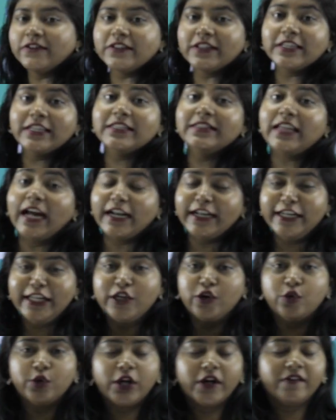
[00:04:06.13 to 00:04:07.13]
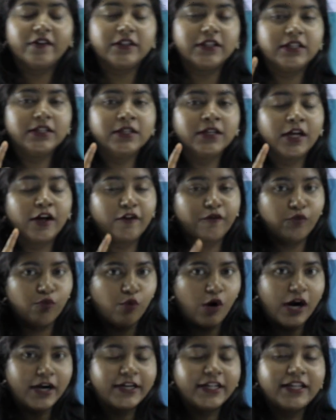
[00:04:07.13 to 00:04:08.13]
அது வந்துட்டு தண்ணி கூட வந்து
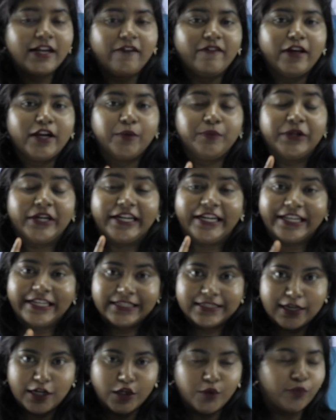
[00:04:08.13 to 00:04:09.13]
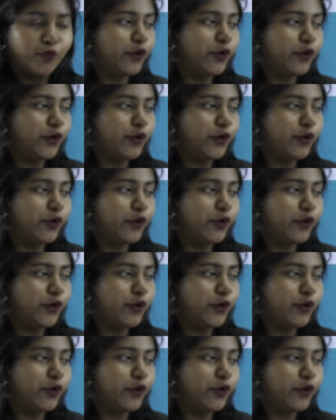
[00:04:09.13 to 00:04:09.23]
வாட்டர் அவைலபிலிட்டிக்கு சண்டை